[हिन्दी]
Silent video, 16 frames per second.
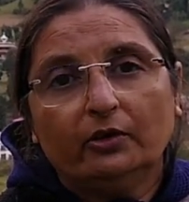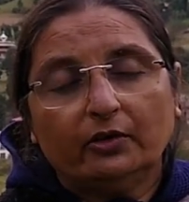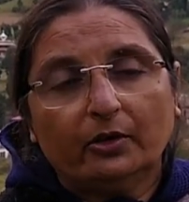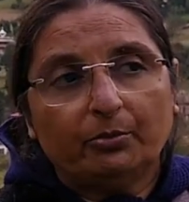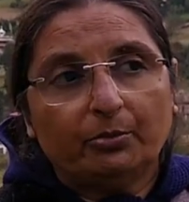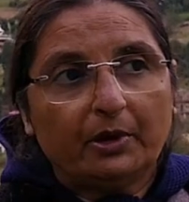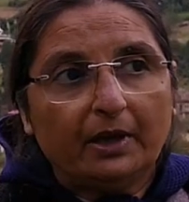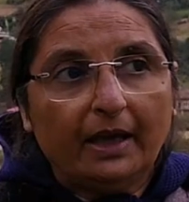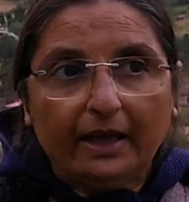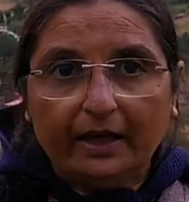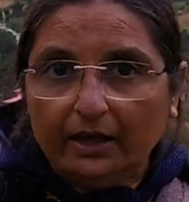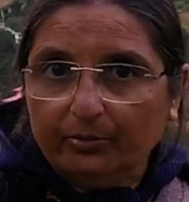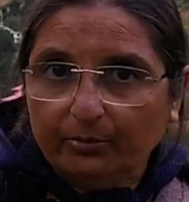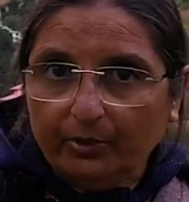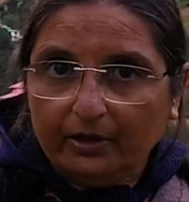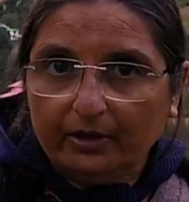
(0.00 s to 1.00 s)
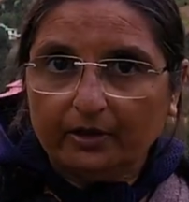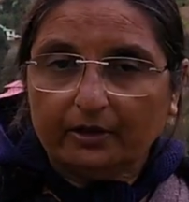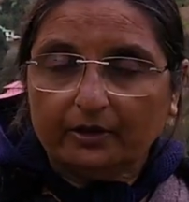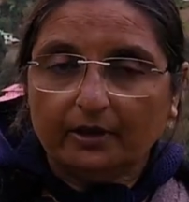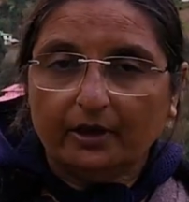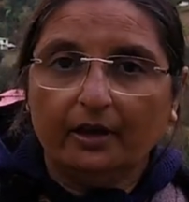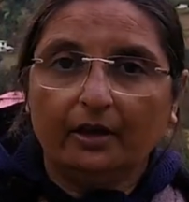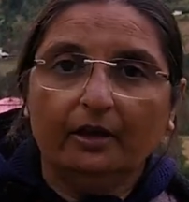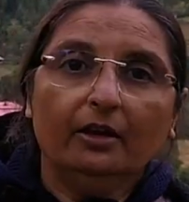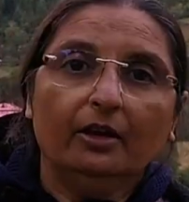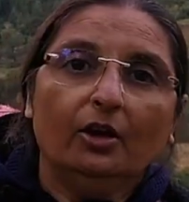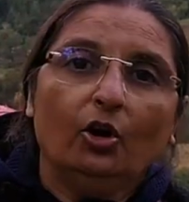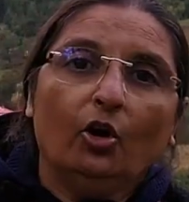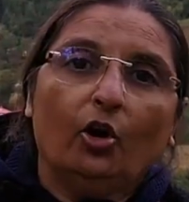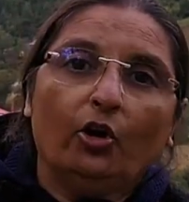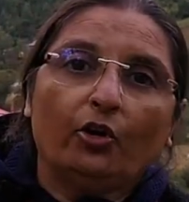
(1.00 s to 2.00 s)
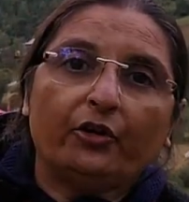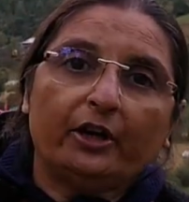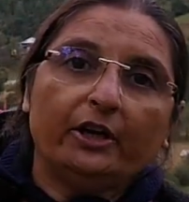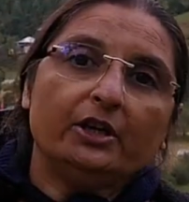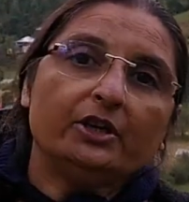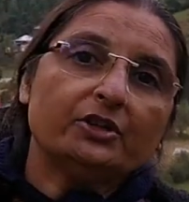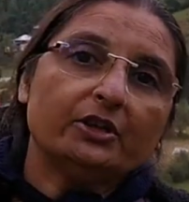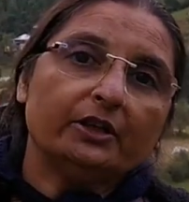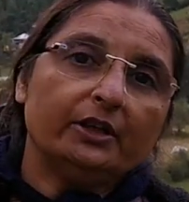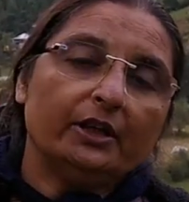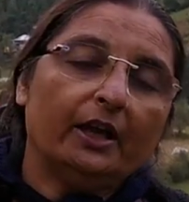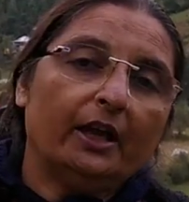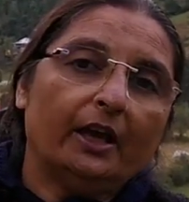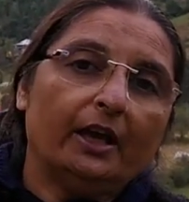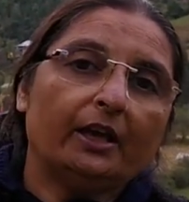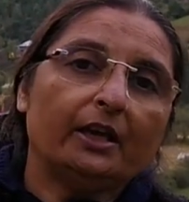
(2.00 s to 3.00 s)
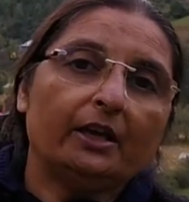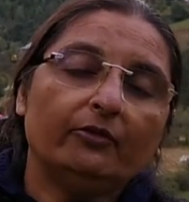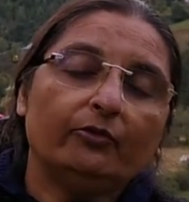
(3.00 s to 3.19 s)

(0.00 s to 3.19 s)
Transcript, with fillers: सबकी अरेंजमेंट करते हैं और ट्रेडिशन ये है